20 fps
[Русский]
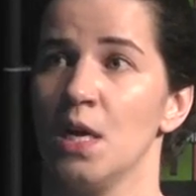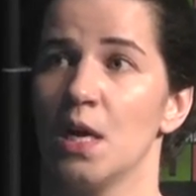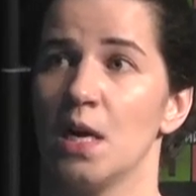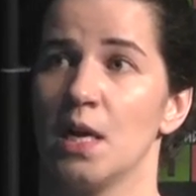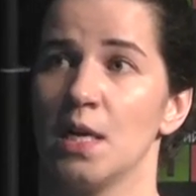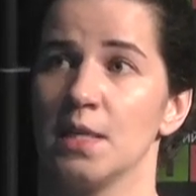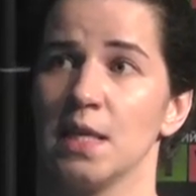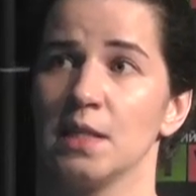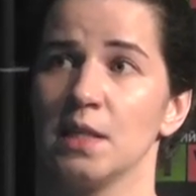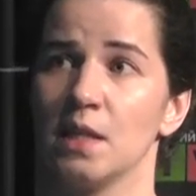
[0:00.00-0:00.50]

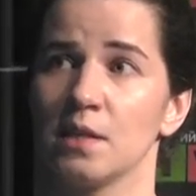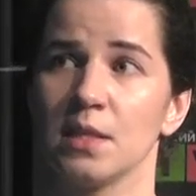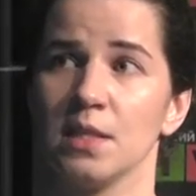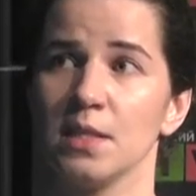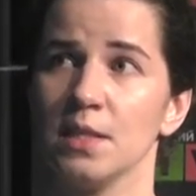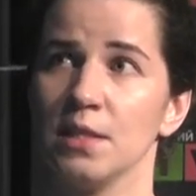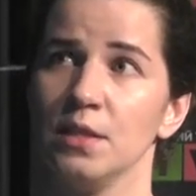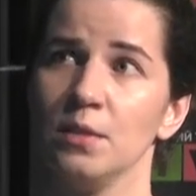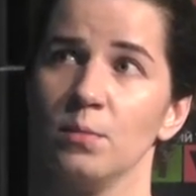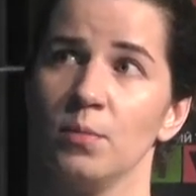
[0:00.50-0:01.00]
А за это
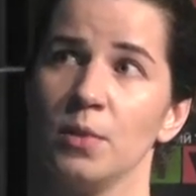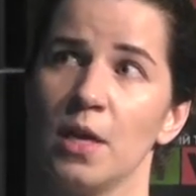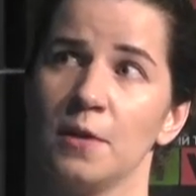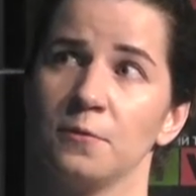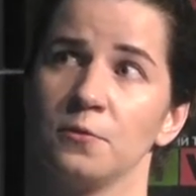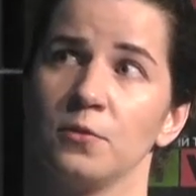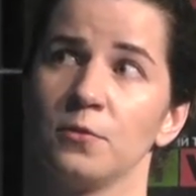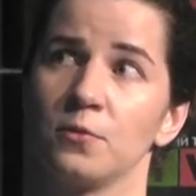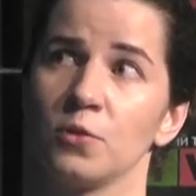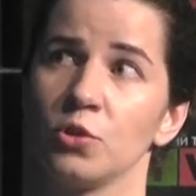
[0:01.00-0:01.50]
открытие не
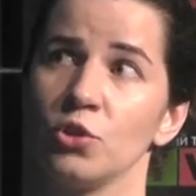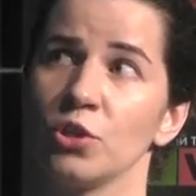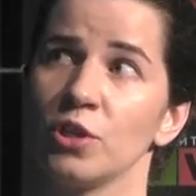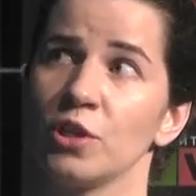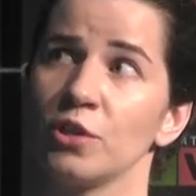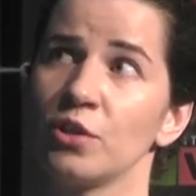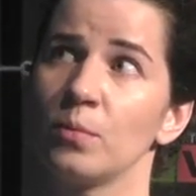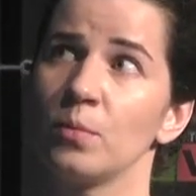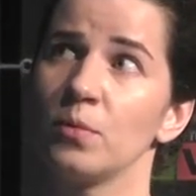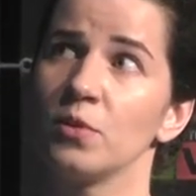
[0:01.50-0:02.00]
была
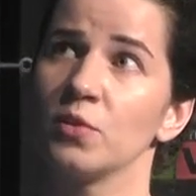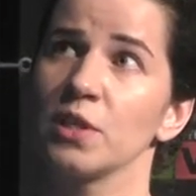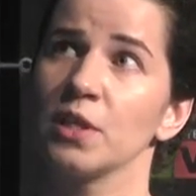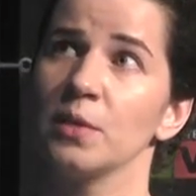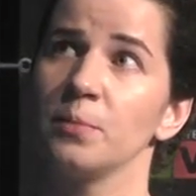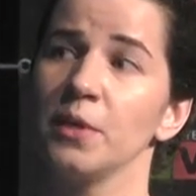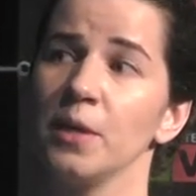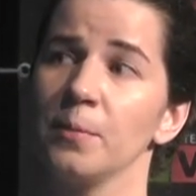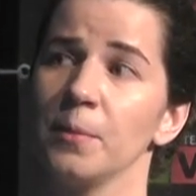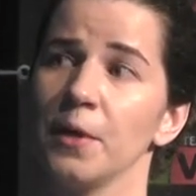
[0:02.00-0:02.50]
вручена
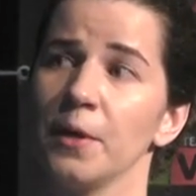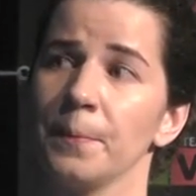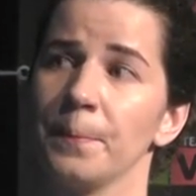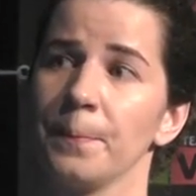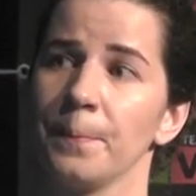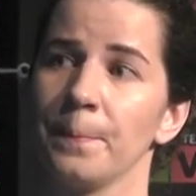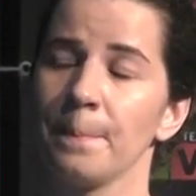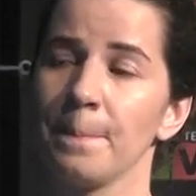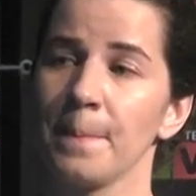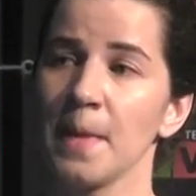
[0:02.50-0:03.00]
Нобелевская премия.
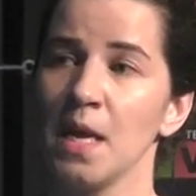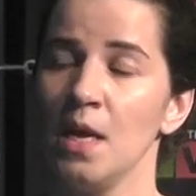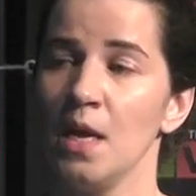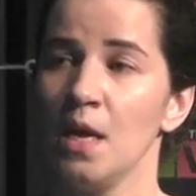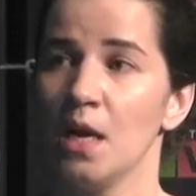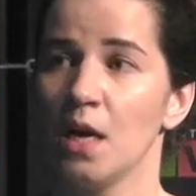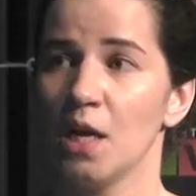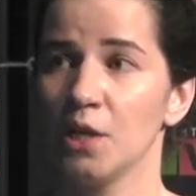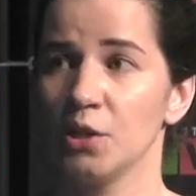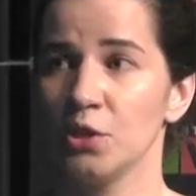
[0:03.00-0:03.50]

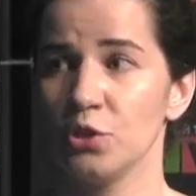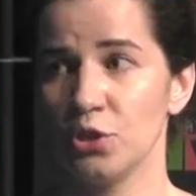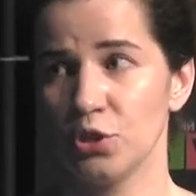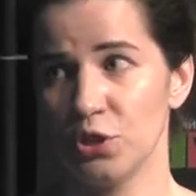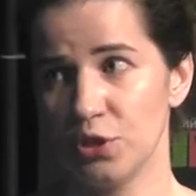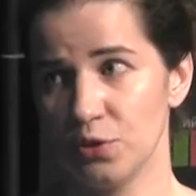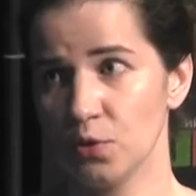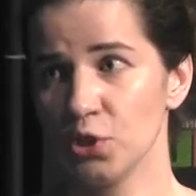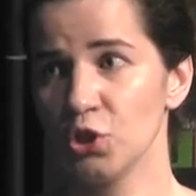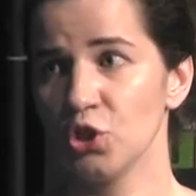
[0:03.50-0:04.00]
А, то есть
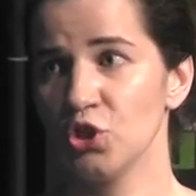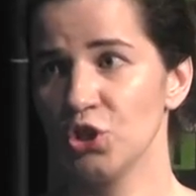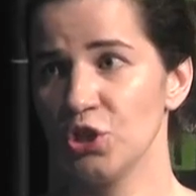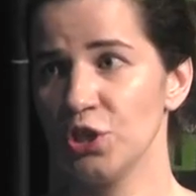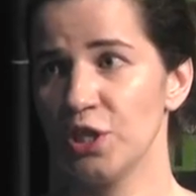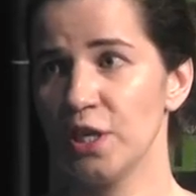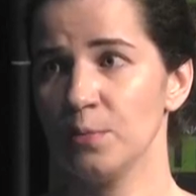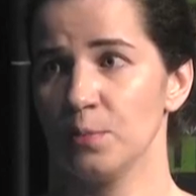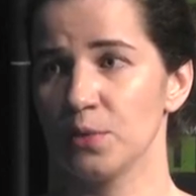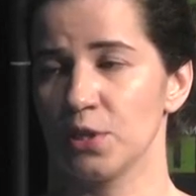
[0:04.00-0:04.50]
на
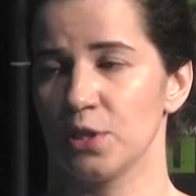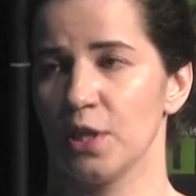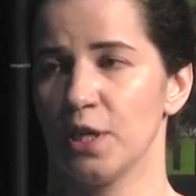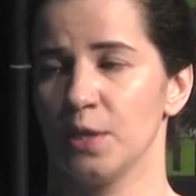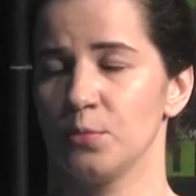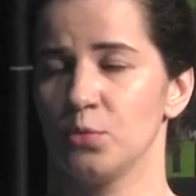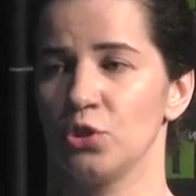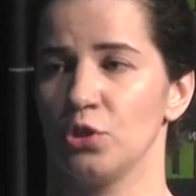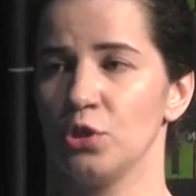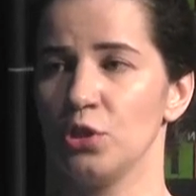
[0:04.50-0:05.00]
сегодняшний день мы
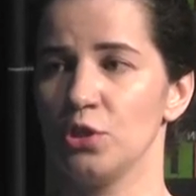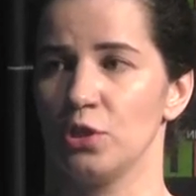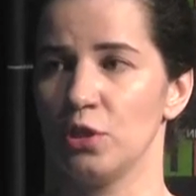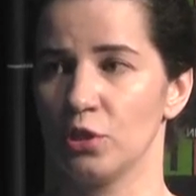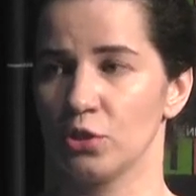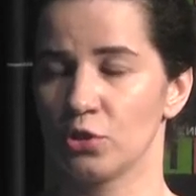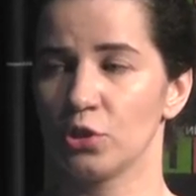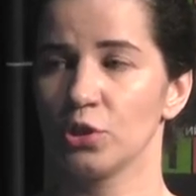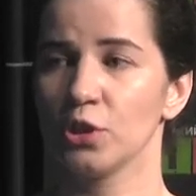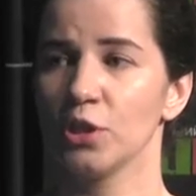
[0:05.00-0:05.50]
знаем, что есть
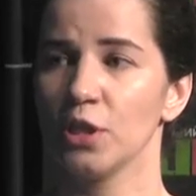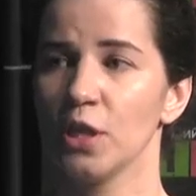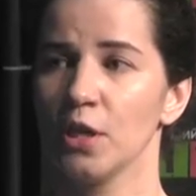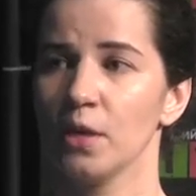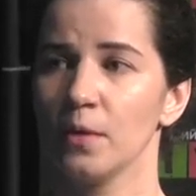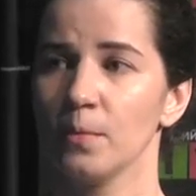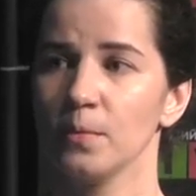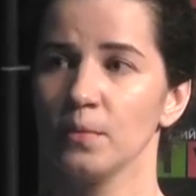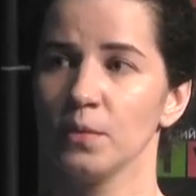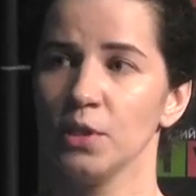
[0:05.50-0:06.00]

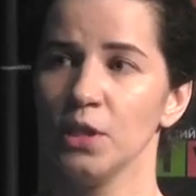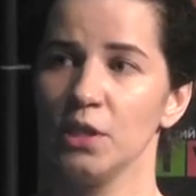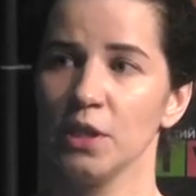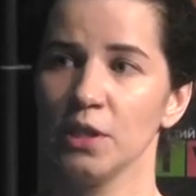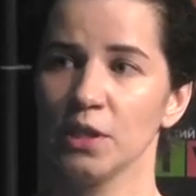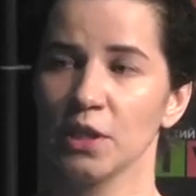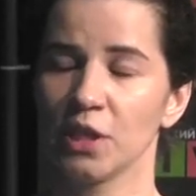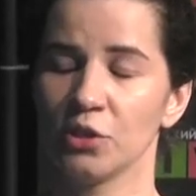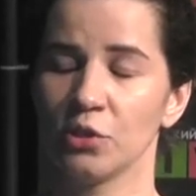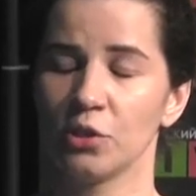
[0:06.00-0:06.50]
электронная
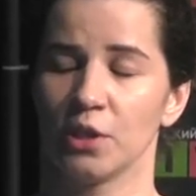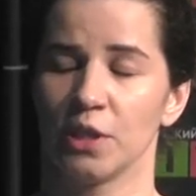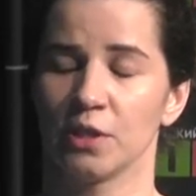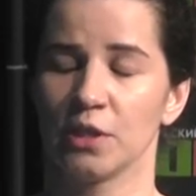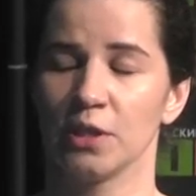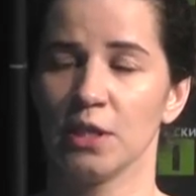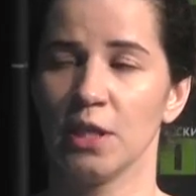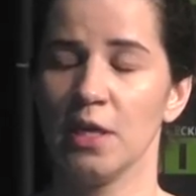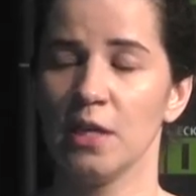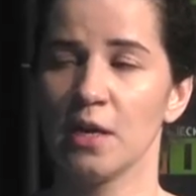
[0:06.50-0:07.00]
нейтрино, которую
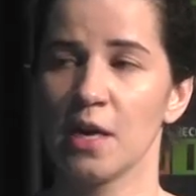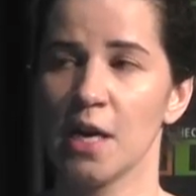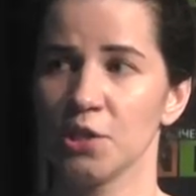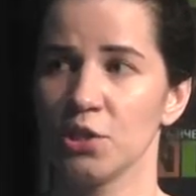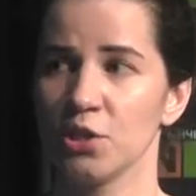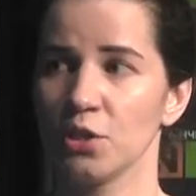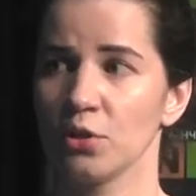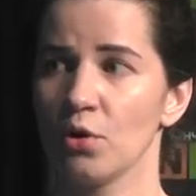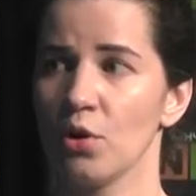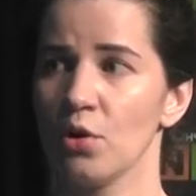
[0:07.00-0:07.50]
открыли
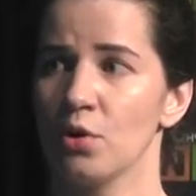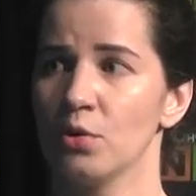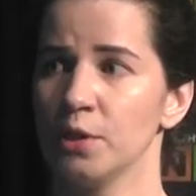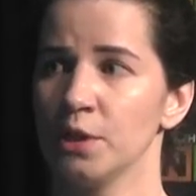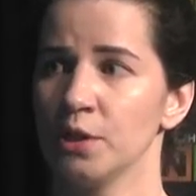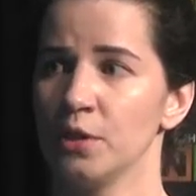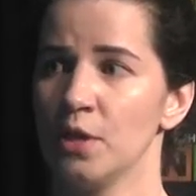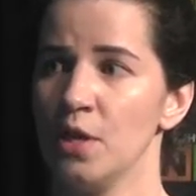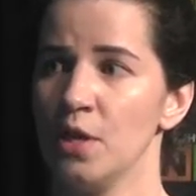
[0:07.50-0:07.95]
Райанс и Коуэн,